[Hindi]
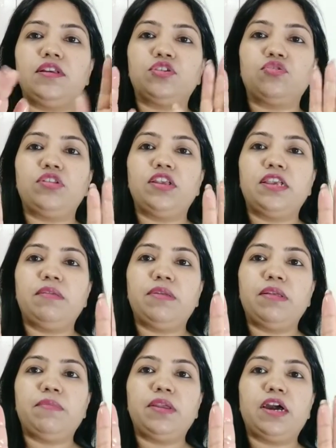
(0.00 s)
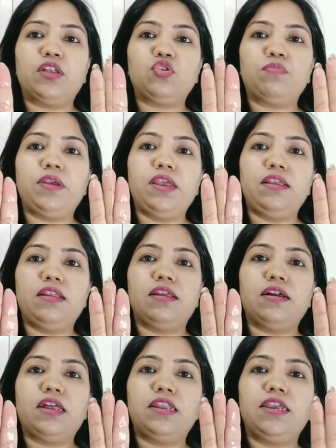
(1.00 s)
इसको देखिए मैंने अपने हाथों पे
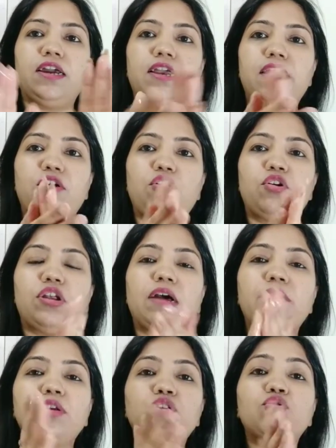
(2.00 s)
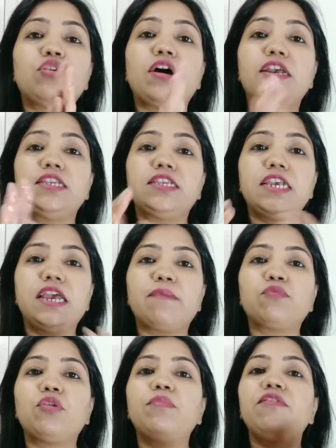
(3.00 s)
लगा लिया है और अब इसको इससे
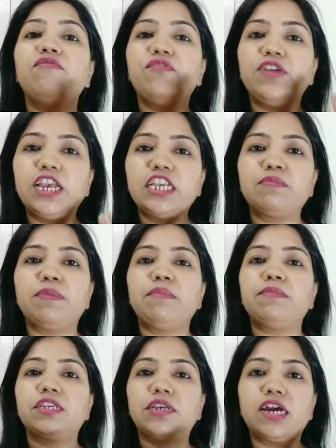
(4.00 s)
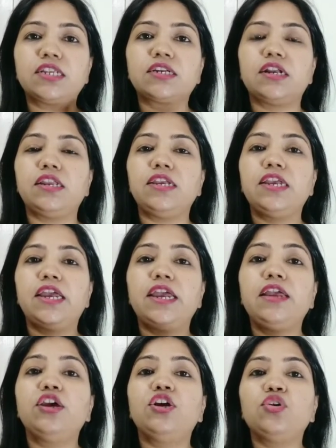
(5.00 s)
आपको अपने फेस पे मसाज करनी
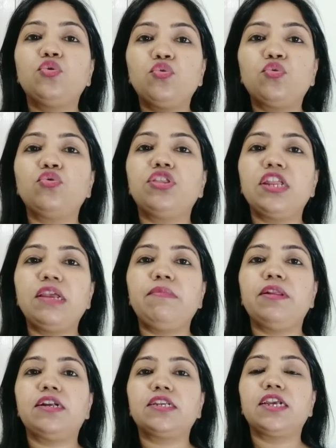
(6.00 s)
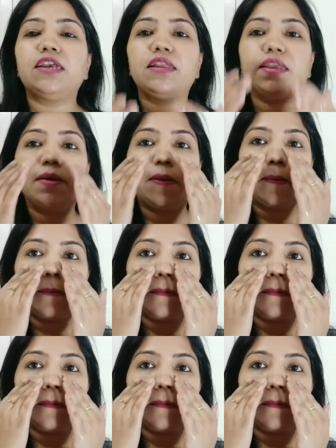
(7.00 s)
है टू टू थ्री मिनट्स के लिए